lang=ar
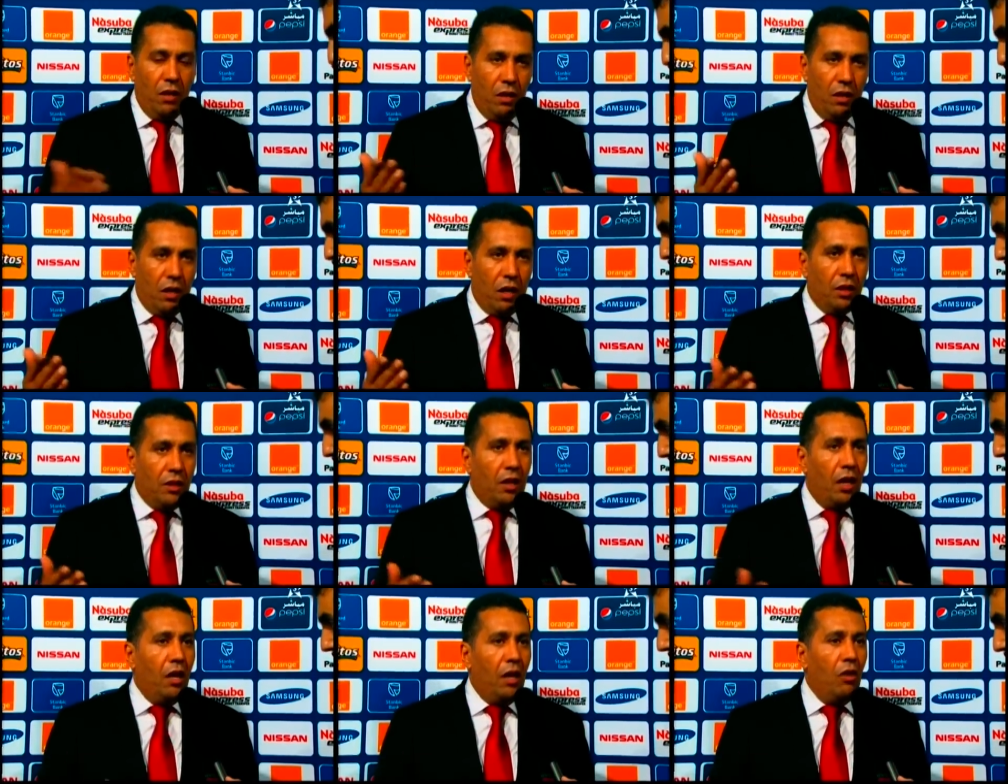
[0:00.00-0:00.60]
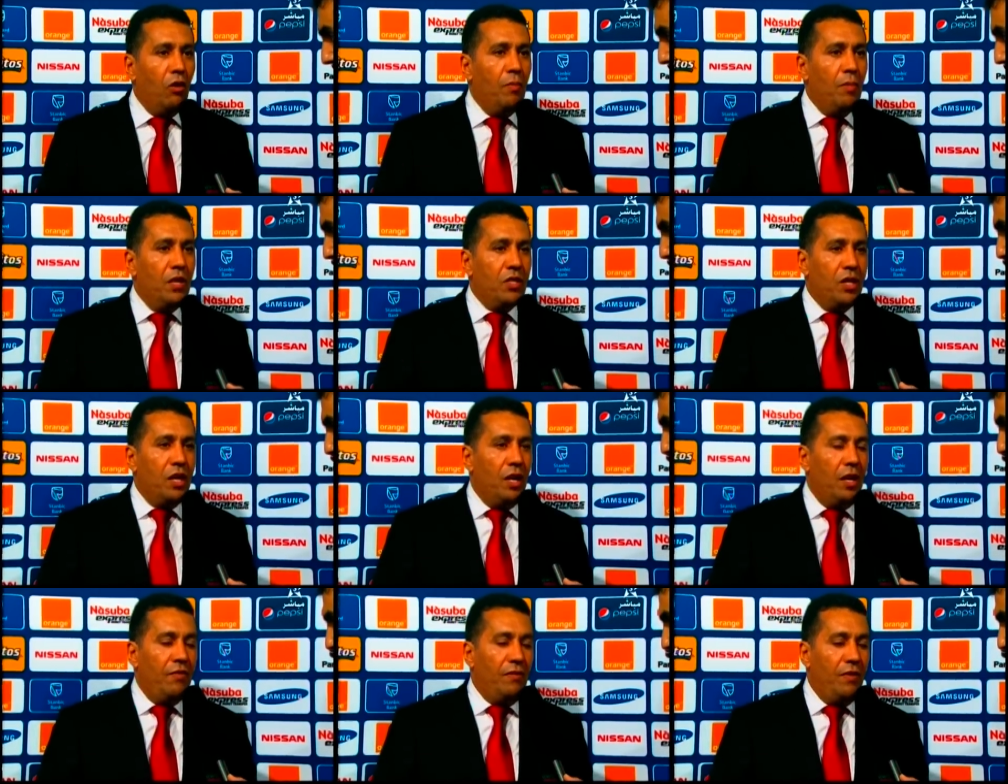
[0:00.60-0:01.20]
قدر الله ما
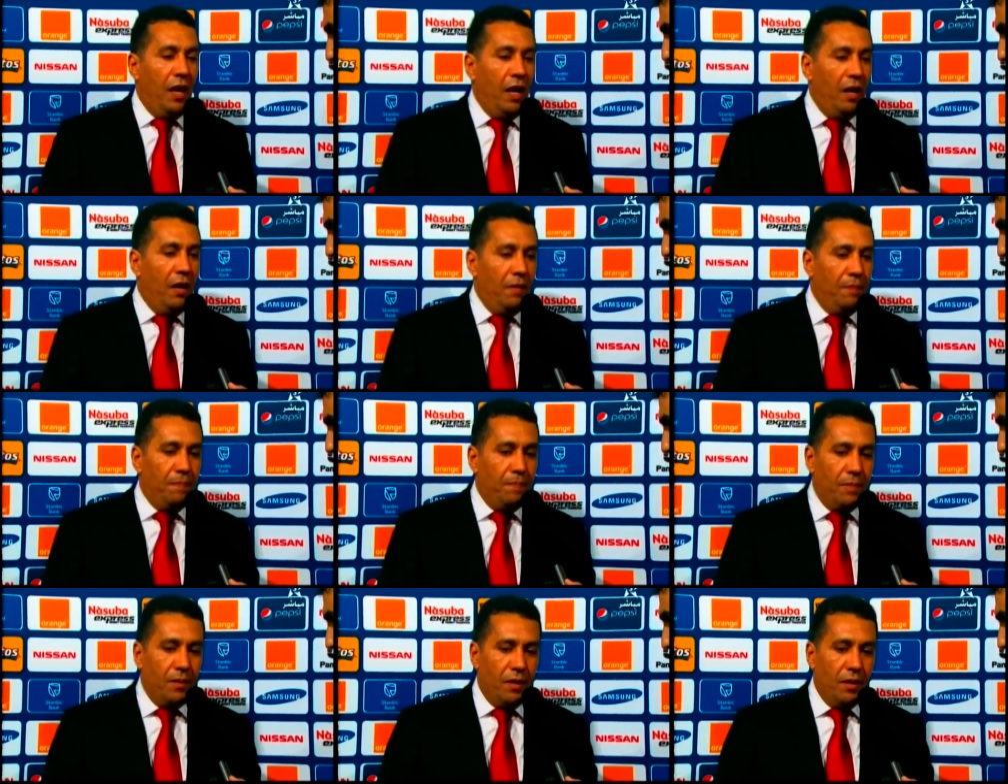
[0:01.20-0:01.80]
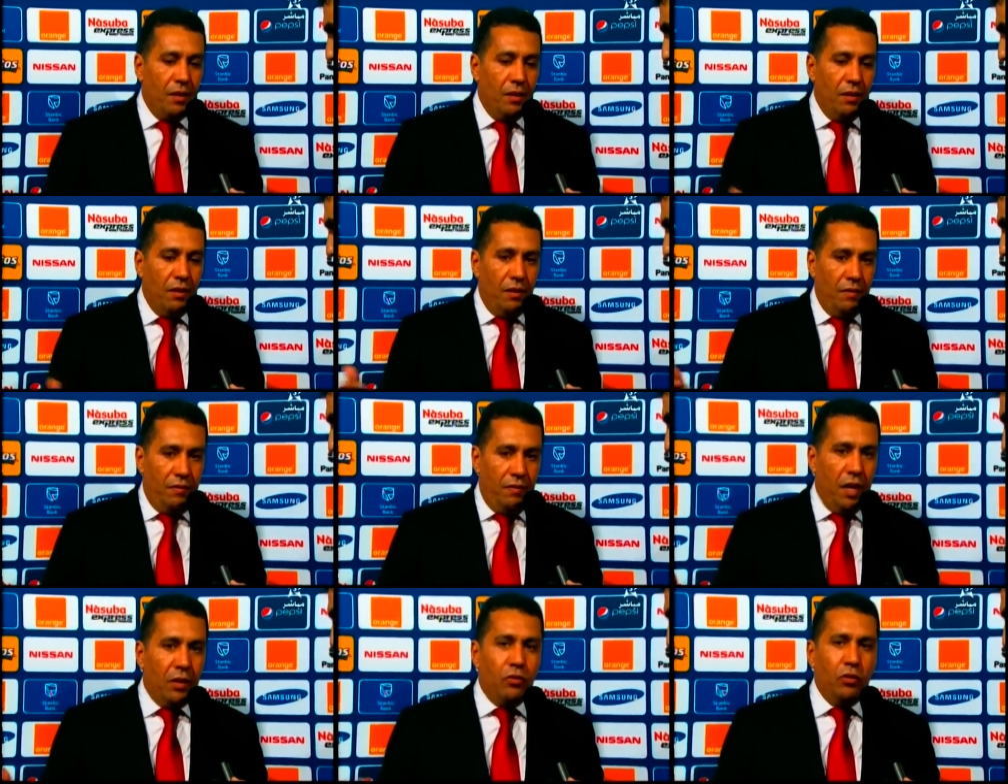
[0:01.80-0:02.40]
شاء فعل
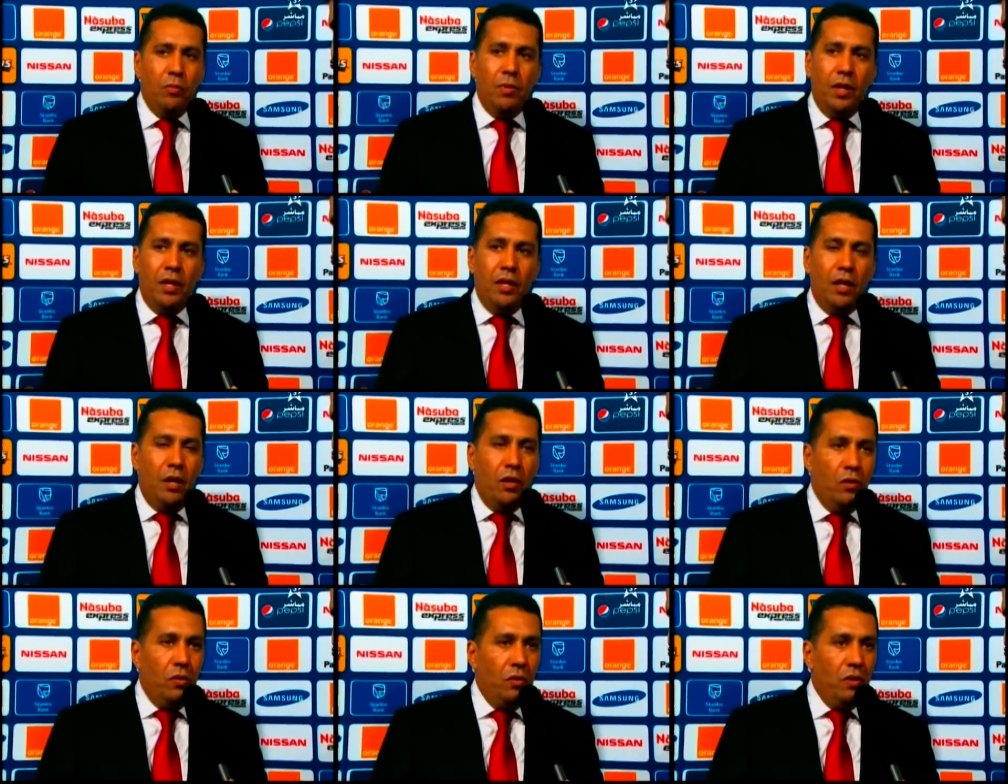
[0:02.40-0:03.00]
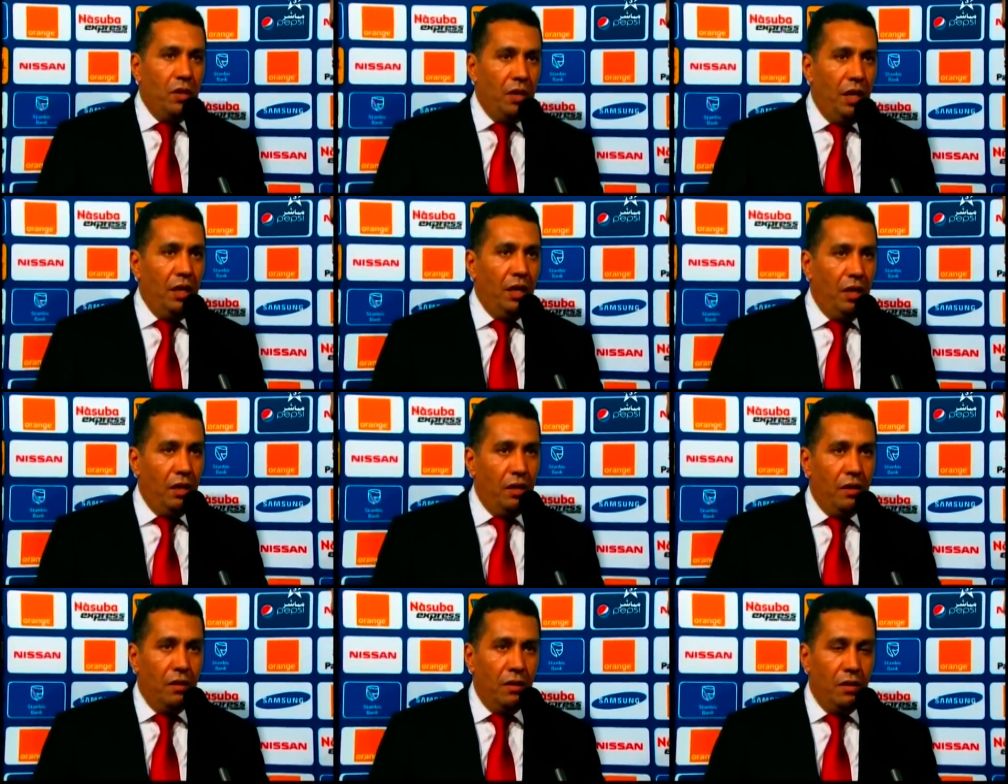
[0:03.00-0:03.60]
فاظن بانه
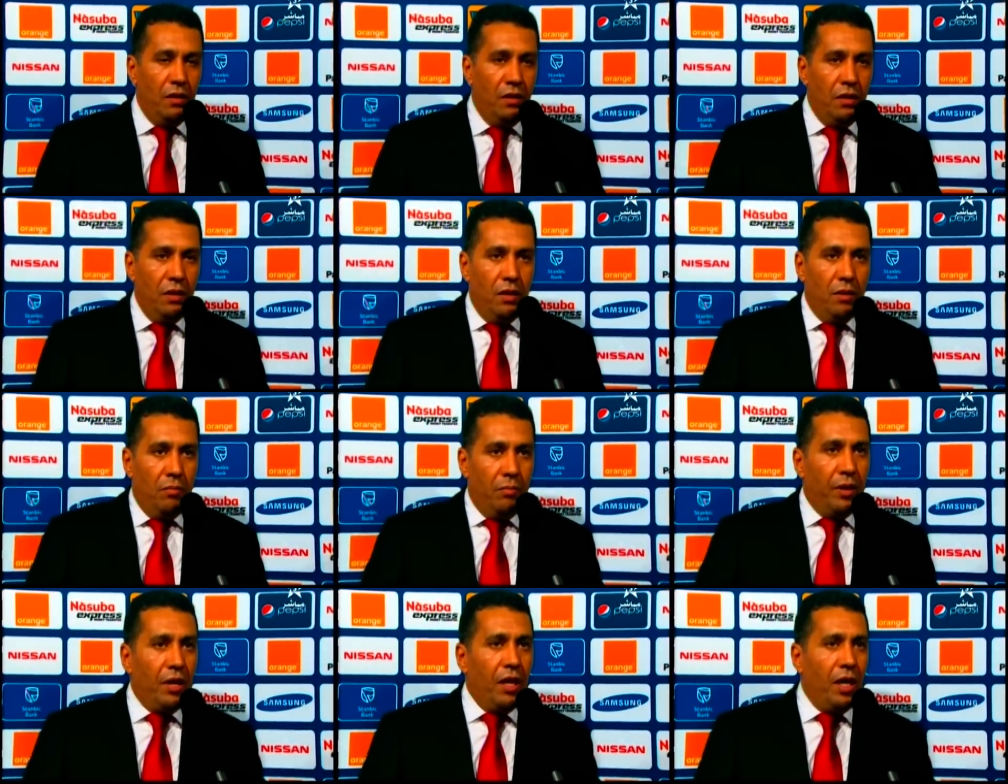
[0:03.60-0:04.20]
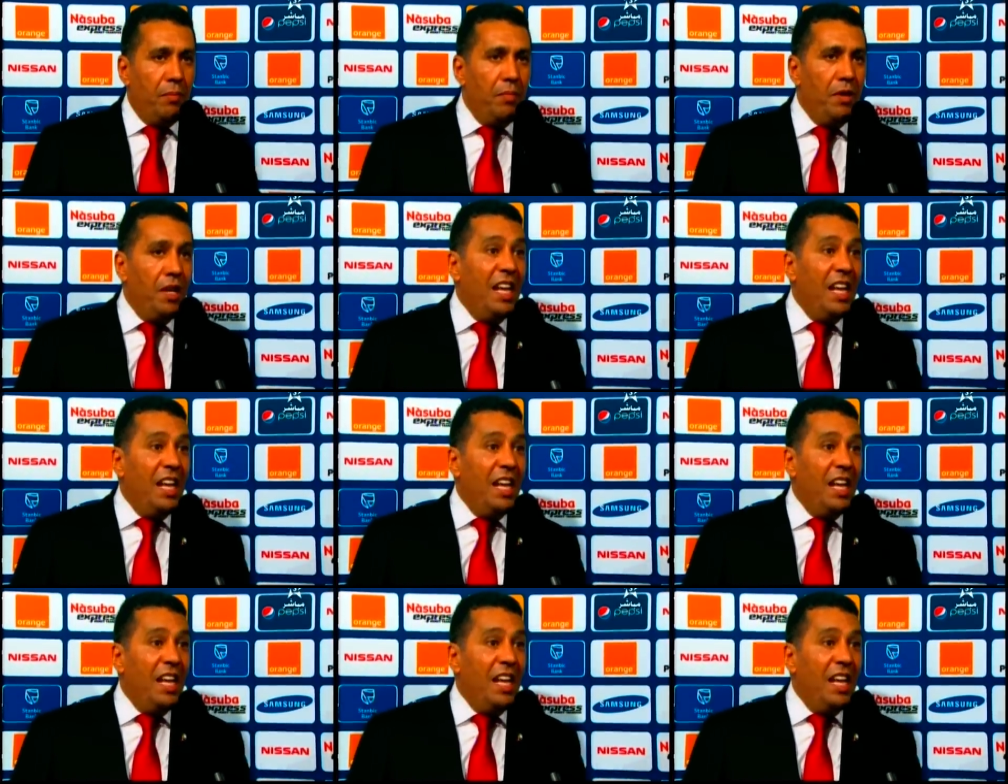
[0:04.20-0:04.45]
يعني بالرغم من